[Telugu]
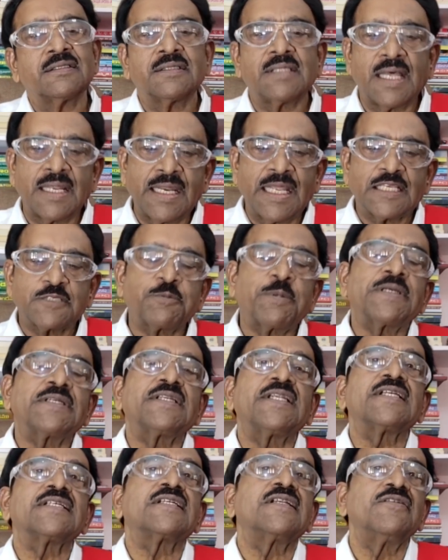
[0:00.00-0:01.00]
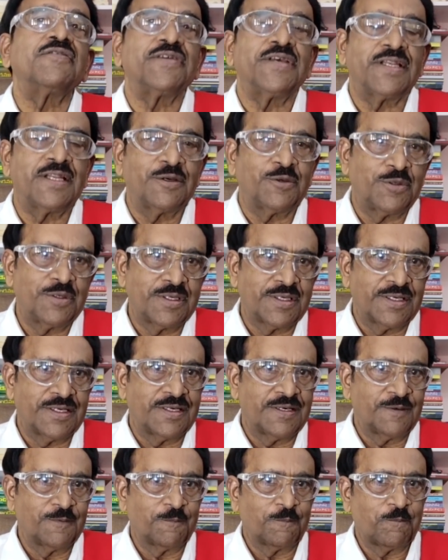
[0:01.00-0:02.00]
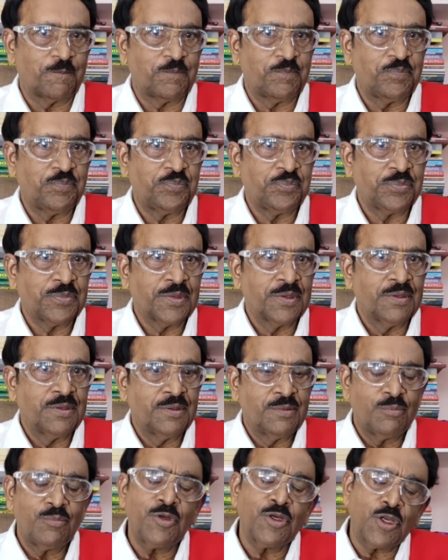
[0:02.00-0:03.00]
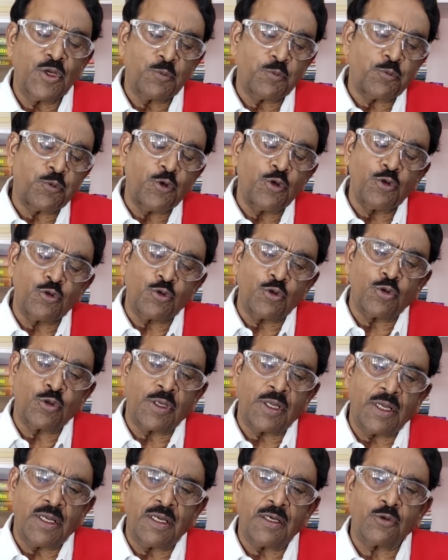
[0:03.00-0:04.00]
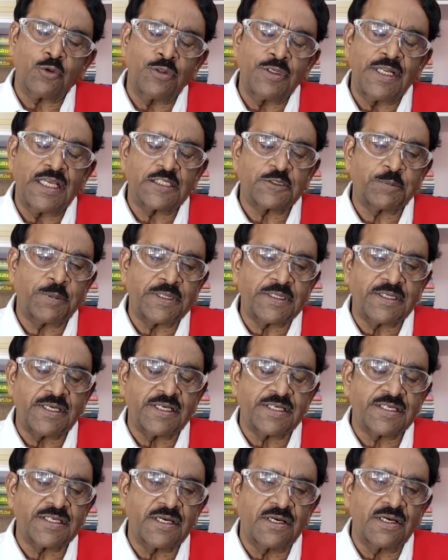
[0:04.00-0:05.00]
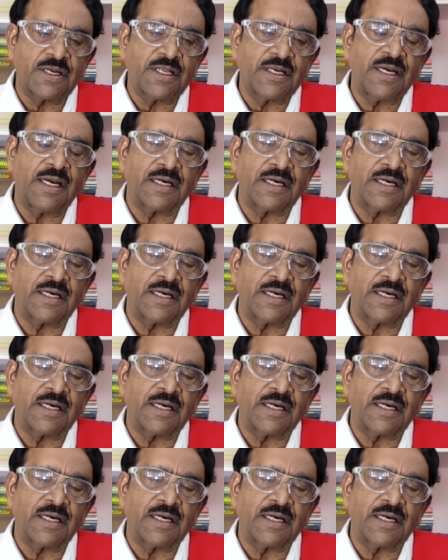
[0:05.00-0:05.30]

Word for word: దాని ఎక్స్పెక్టేషన్లు వేరే ఉంటాయి మీకు ఎప్పుడూ కూడా కొన్ని ఎక్స్పెక్టేషన్లు అని